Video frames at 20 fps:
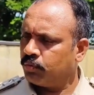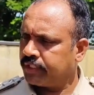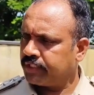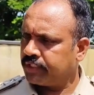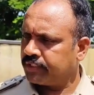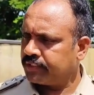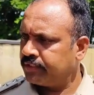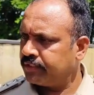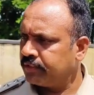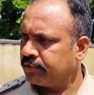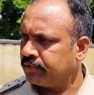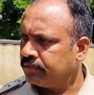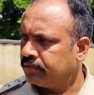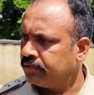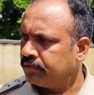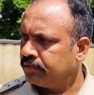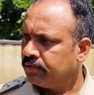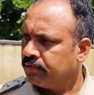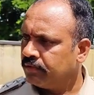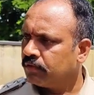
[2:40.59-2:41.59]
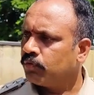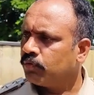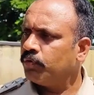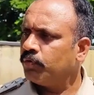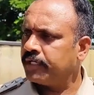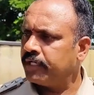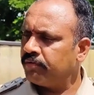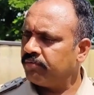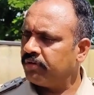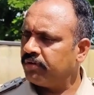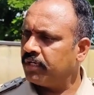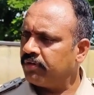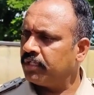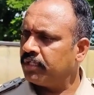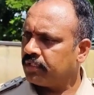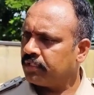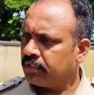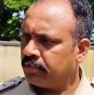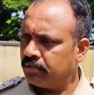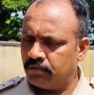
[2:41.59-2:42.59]
కొట్టేసింది కొట్టడం వల్ల
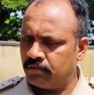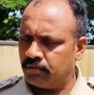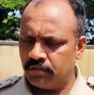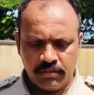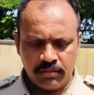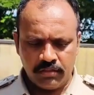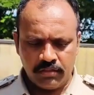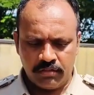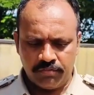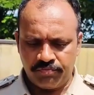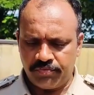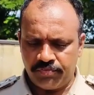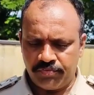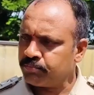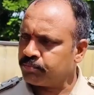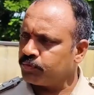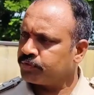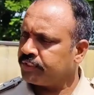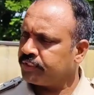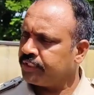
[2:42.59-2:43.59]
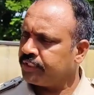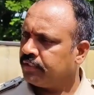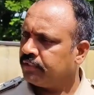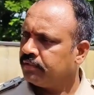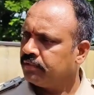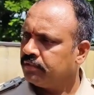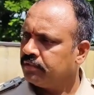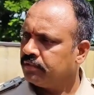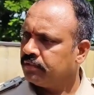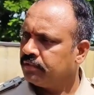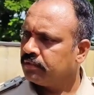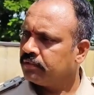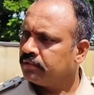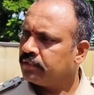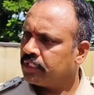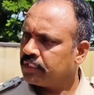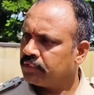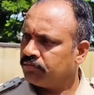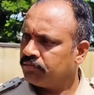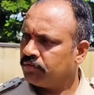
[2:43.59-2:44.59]
దానికి ఫ్లేమ్స్ వచ్చినాయి
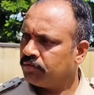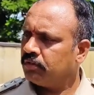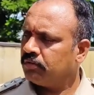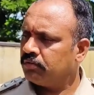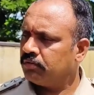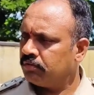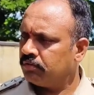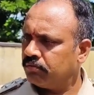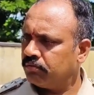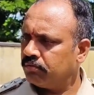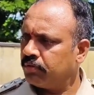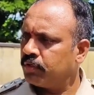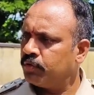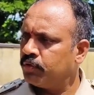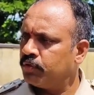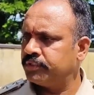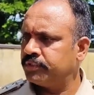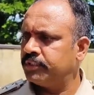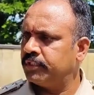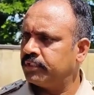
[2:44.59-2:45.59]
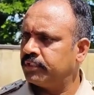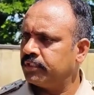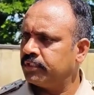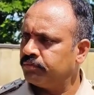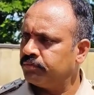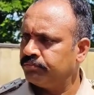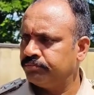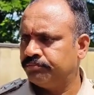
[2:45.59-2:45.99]
దాని ద్వారా బర్న్ వచ్చిందండి